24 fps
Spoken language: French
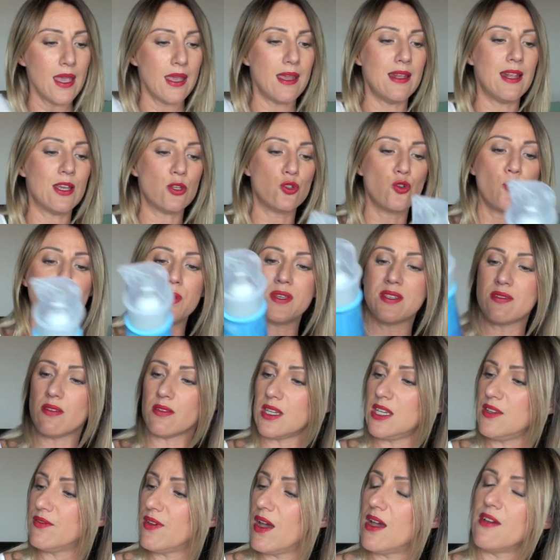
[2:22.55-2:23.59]
Et l'assouplissant
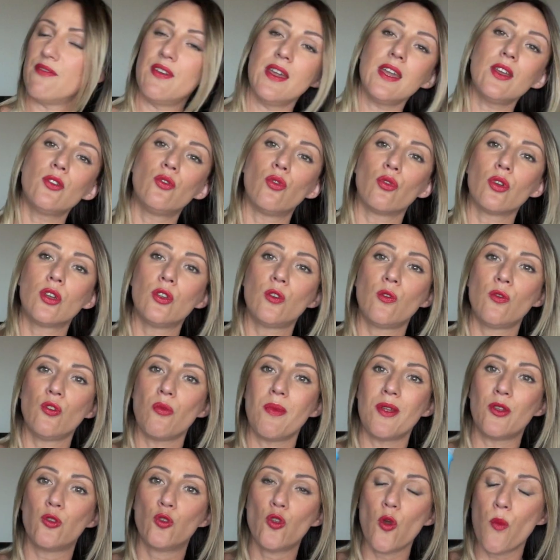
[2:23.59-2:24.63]
qui va avec, donc il suffit
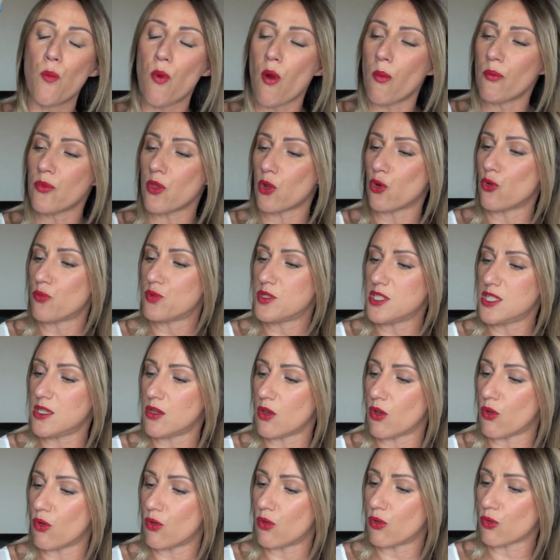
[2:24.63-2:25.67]
de mettre deux pompes dans le
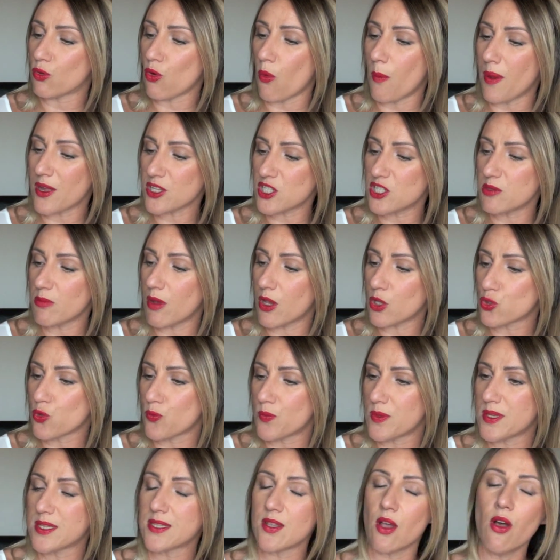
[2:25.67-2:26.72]
petit euh, compartiment
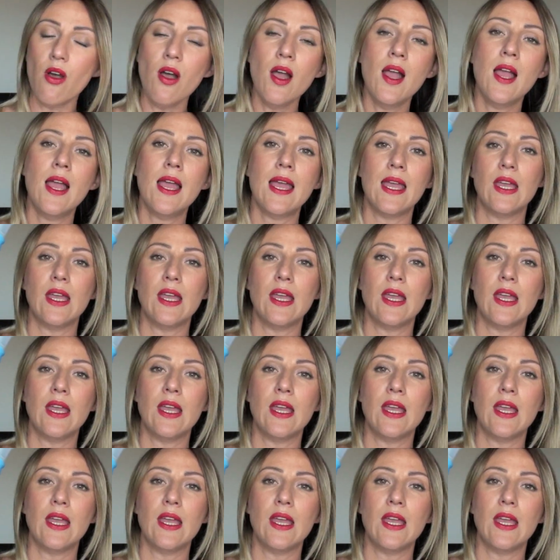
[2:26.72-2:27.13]
assouplissant